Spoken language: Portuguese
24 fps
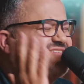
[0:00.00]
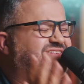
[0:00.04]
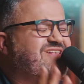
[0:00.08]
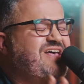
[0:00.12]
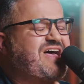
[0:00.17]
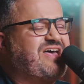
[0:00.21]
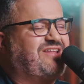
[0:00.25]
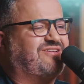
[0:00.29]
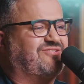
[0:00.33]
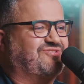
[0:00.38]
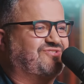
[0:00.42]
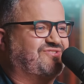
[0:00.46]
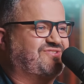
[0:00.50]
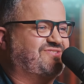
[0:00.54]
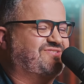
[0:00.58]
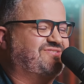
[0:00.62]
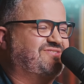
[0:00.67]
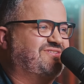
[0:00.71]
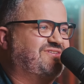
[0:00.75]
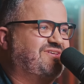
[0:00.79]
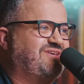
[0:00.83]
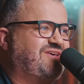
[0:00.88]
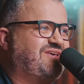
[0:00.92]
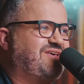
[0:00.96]
anos
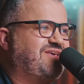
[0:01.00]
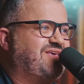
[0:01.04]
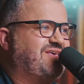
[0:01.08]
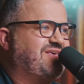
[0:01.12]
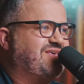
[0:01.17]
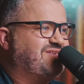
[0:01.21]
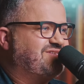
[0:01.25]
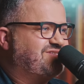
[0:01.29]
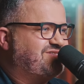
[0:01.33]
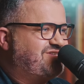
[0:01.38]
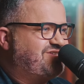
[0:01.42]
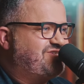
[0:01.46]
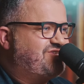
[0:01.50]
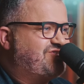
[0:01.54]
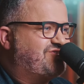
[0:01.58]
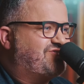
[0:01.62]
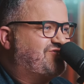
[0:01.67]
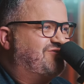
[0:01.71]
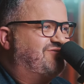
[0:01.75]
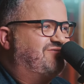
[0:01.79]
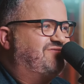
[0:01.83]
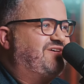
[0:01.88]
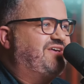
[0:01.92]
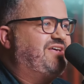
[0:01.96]
se
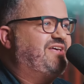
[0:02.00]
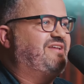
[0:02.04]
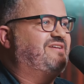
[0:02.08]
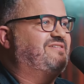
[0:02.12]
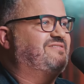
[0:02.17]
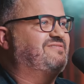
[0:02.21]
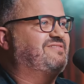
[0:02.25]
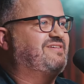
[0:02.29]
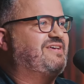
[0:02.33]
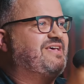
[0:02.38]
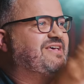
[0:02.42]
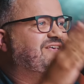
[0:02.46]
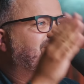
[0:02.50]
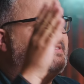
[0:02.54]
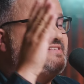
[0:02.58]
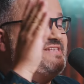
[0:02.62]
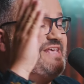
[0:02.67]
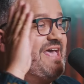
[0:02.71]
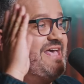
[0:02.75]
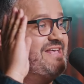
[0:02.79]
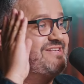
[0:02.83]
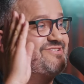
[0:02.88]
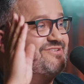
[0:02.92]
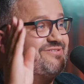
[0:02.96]
dissolveram, se
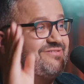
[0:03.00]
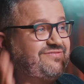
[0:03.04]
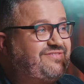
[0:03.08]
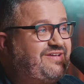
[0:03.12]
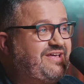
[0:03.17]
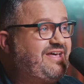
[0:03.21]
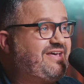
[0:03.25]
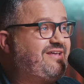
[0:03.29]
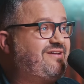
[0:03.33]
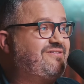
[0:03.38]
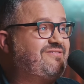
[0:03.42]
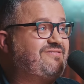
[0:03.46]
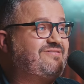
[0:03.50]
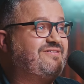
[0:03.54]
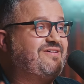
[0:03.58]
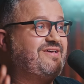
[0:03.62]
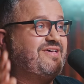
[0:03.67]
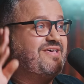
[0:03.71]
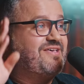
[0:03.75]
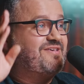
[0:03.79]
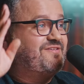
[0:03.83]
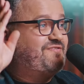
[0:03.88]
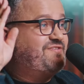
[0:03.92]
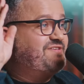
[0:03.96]
resolveram,
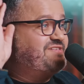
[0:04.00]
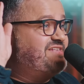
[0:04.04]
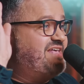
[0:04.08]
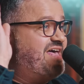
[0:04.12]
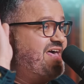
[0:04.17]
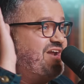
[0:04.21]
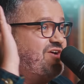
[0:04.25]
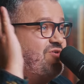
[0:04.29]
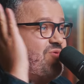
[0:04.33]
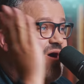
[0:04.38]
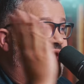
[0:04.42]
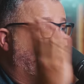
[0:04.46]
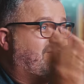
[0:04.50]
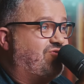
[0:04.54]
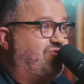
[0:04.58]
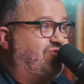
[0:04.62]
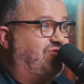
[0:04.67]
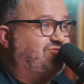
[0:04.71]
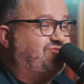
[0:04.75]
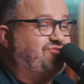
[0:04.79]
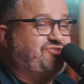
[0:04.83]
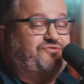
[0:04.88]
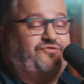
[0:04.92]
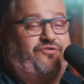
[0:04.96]
fizeram um
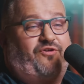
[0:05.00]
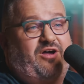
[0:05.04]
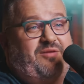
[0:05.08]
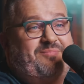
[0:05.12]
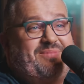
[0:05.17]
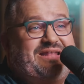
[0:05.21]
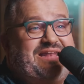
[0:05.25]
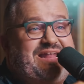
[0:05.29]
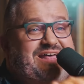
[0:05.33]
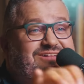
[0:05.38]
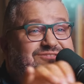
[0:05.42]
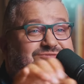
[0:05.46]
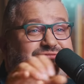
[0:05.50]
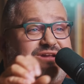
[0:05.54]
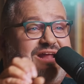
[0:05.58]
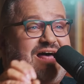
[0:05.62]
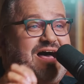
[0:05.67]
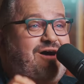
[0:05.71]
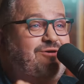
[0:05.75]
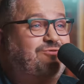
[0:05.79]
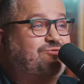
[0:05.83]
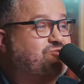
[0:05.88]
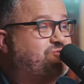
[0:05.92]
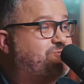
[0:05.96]
acordo de forma
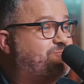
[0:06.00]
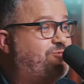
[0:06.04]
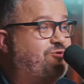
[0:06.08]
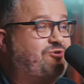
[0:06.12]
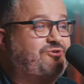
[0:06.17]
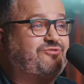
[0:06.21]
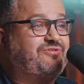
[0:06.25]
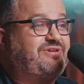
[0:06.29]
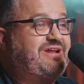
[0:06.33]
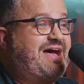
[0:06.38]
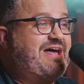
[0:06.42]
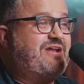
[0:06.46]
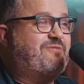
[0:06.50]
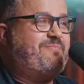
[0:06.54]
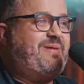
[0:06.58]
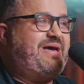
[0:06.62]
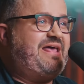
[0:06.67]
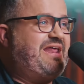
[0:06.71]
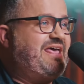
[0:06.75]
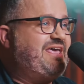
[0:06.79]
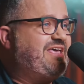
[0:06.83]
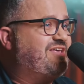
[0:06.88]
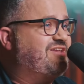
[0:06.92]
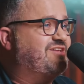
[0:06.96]
natural, nos procuraram.
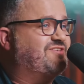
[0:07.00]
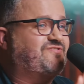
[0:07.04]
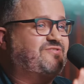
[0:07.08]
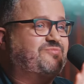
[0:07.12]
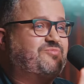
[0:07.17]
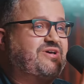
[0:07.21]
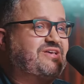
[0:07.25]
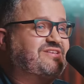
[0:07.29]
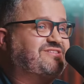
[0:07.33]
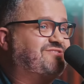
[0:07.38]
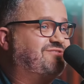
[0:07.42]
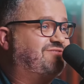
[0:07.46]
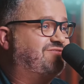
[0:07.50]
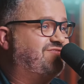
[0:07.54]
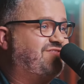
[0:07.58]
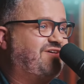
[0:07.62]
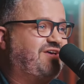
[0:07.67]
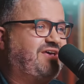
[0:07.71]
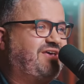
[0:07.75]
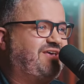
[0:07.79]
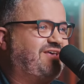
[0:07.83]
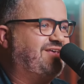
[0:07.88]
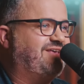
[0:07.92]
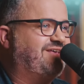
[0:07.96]
Peraí que nós vamos
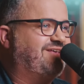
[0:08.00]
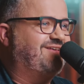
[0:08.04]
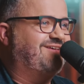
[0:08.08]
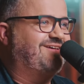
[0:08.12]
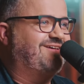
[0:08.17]
resolver.